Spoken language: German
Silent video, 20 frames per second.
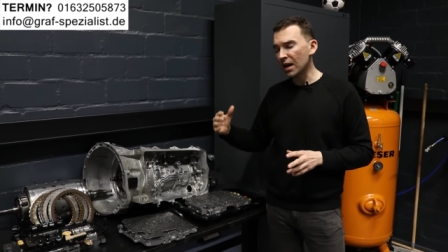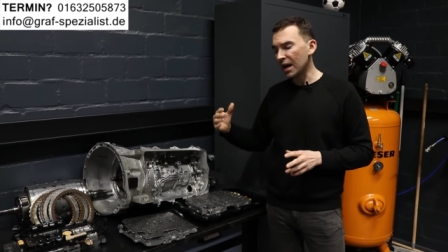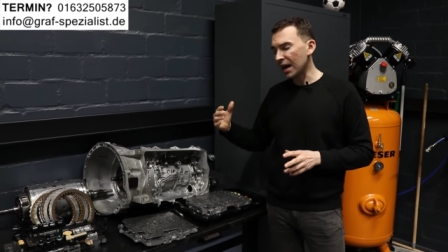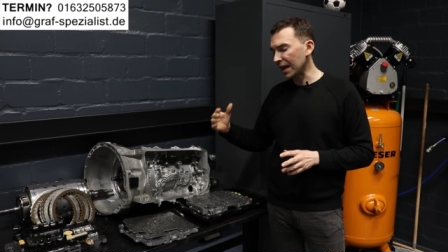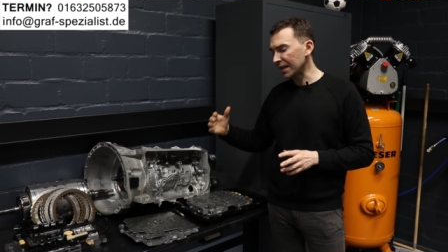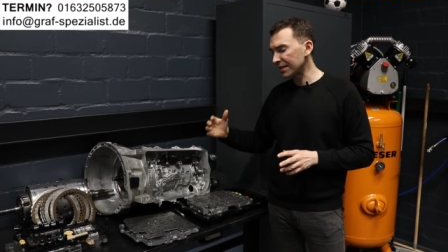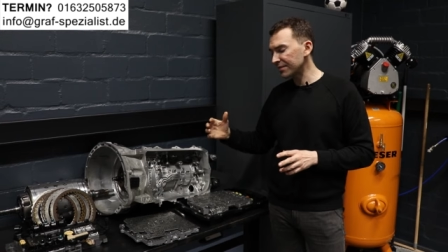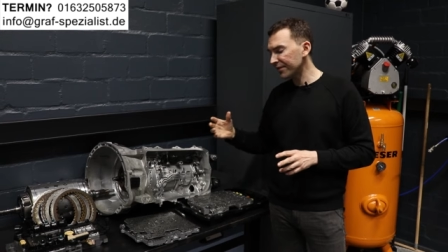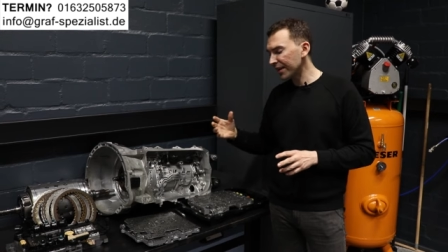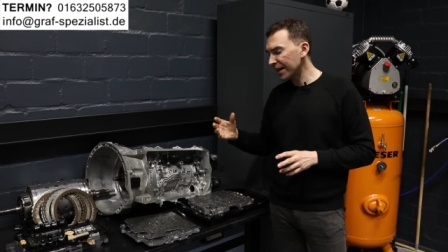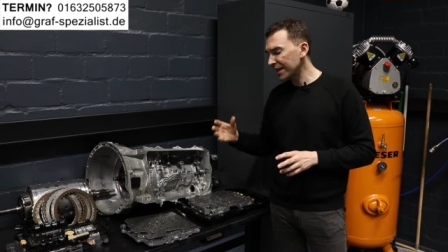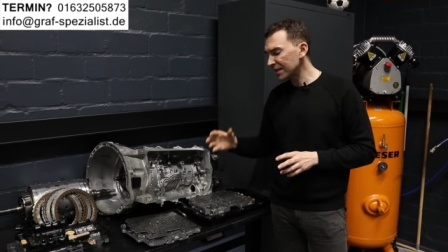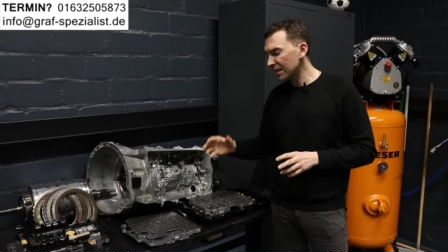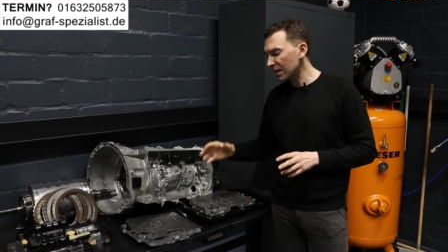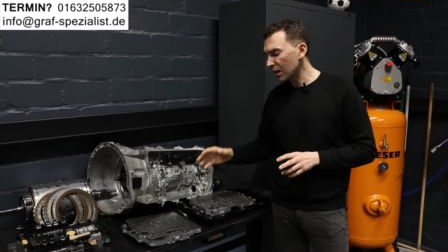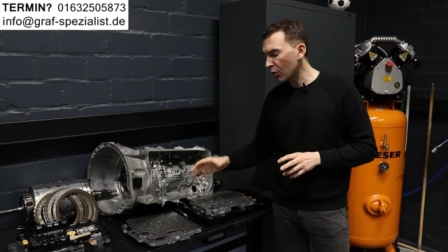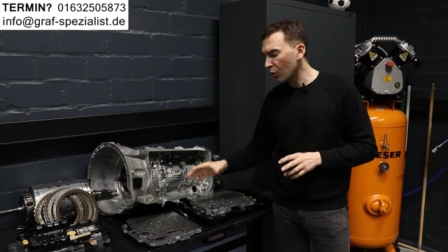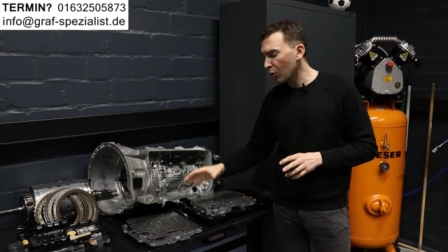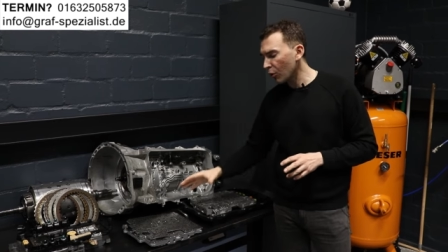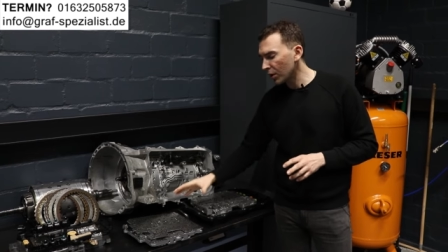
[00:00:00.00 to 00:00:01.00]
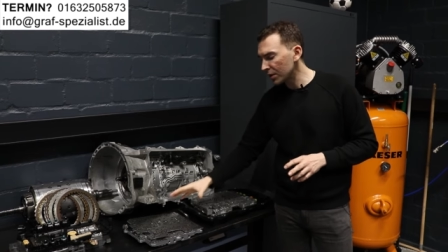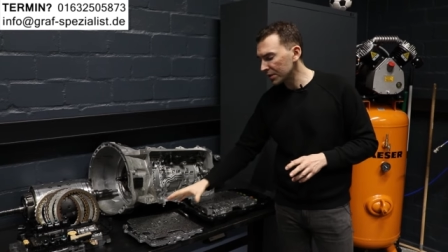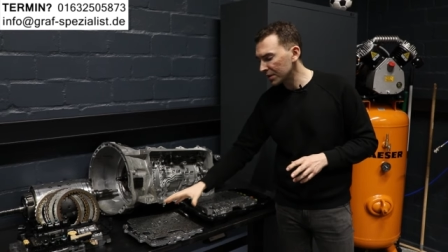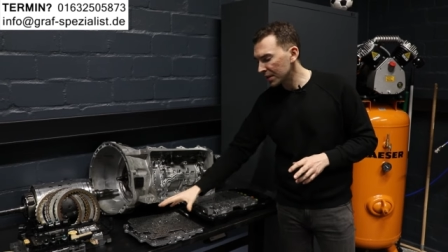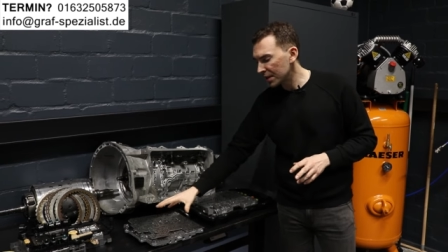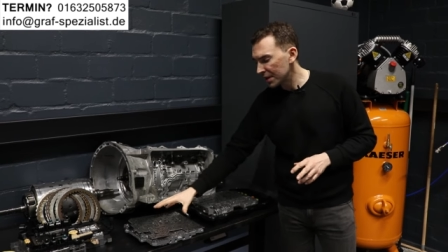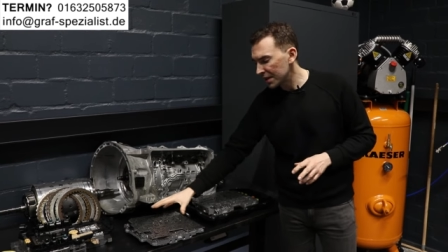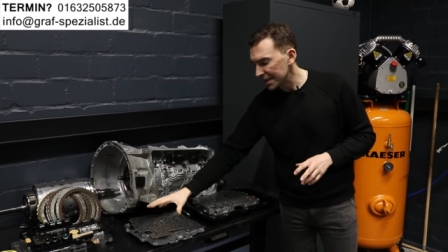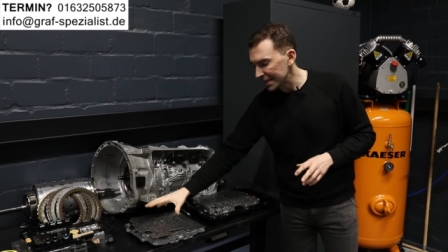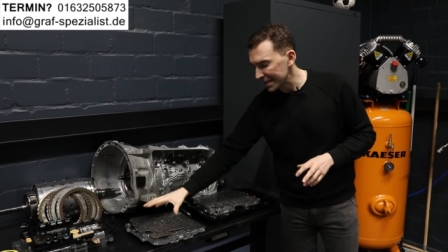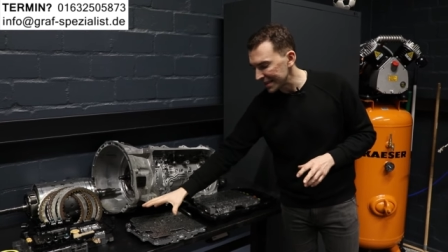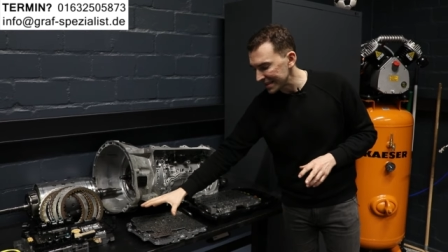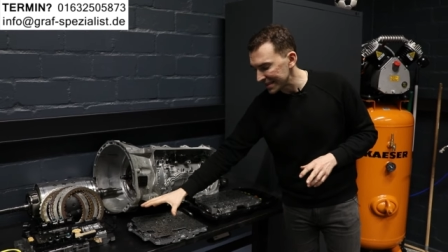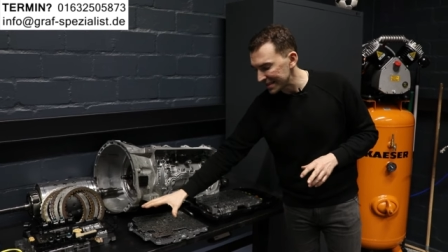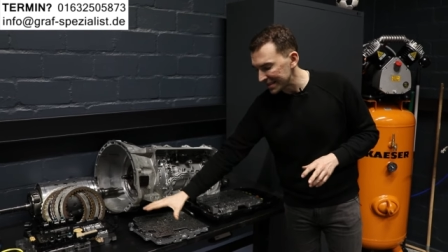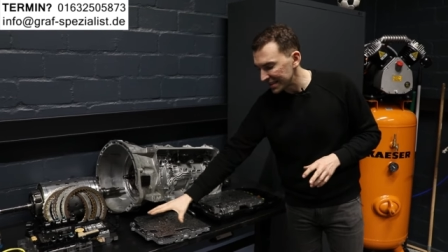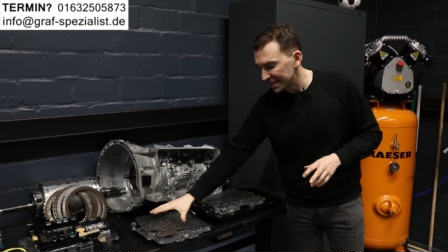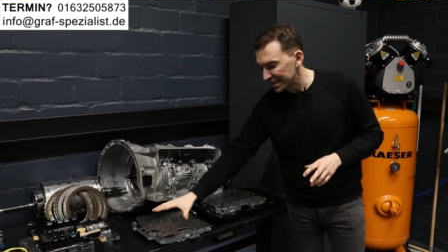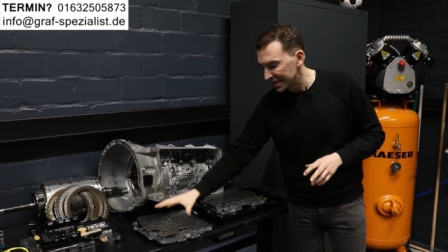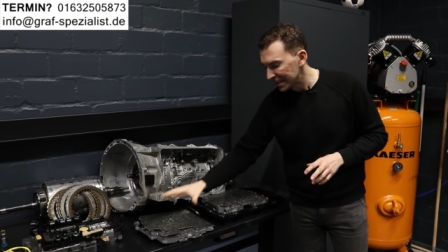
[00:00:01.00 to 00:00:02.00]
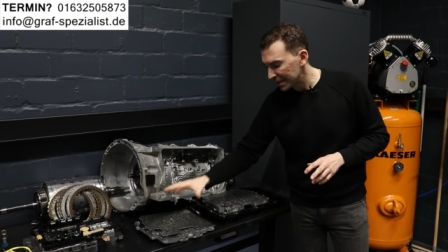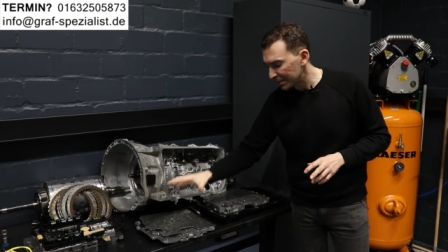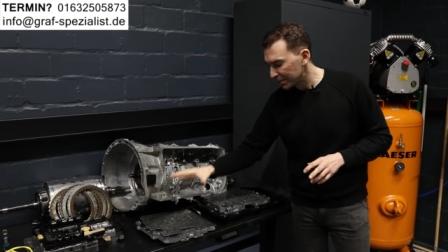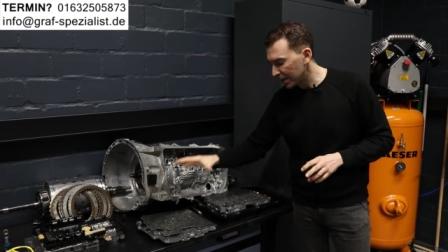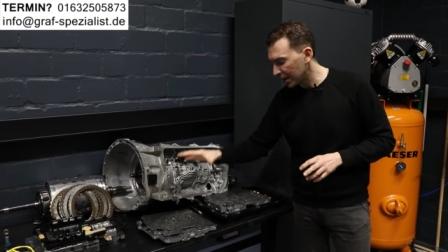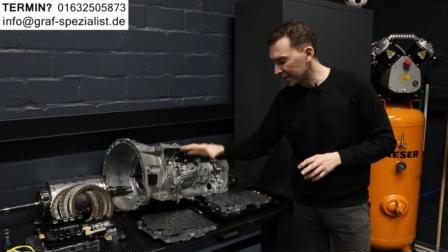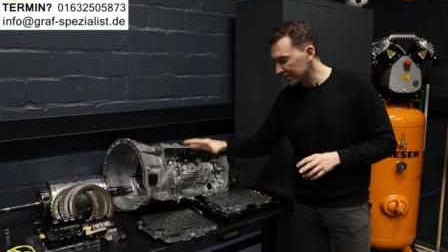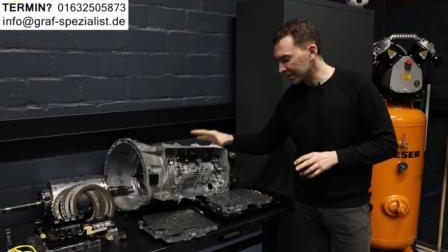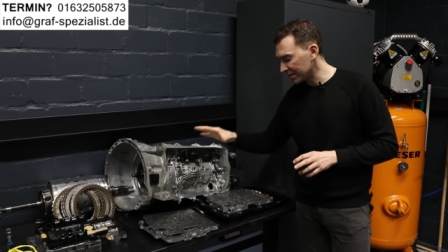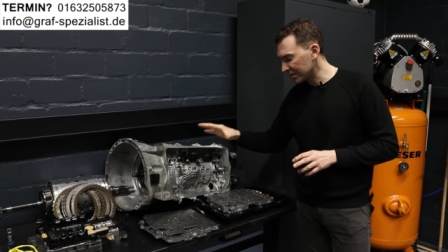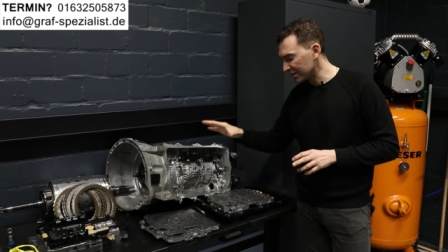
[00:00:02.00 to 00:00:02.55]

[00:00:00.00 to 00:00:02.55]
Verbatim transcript: Ein weiterer Ort ist die Dichtplatte